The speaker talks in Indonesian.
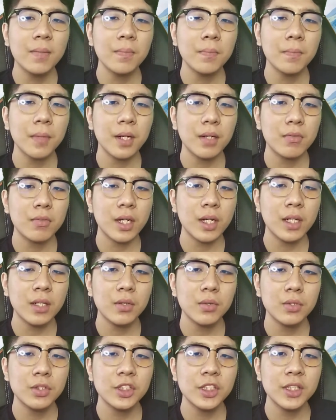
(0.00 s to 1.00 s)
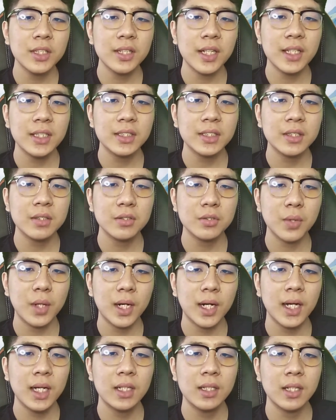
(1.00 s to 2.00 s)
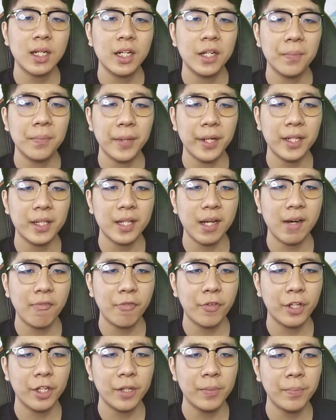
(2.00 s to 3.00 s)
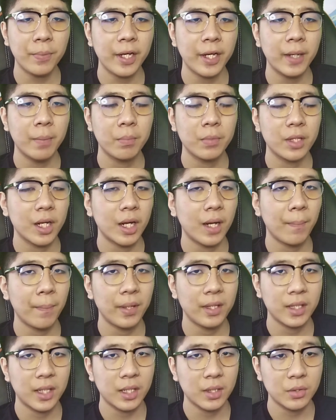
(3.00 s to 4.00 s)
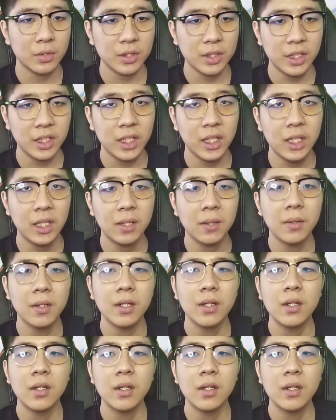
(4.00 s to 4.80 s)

melakukan uji tes suara dari mic Tower BM800 ini